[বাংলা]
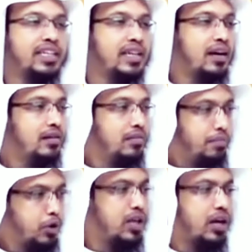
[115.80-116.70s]
একটা
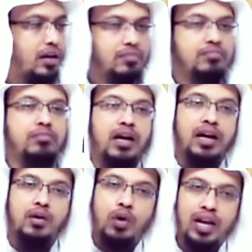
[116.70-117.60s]
পর্দা
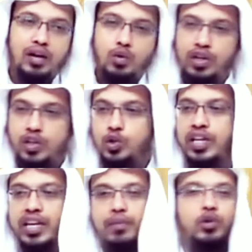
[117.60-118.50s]
বা ওয়াল কোনো কিছু
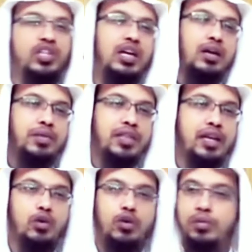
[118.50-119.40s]
দিয়ে নিব ইনশাল্লাহ
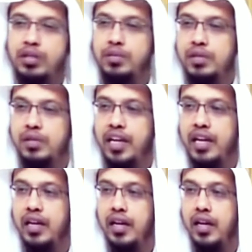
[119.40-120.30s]
কথা বুঝতে পারছি ভাই
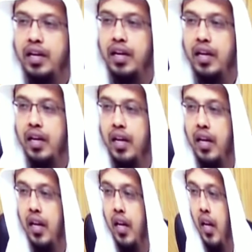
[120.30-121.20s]
আল্লাহ তালা আমাদের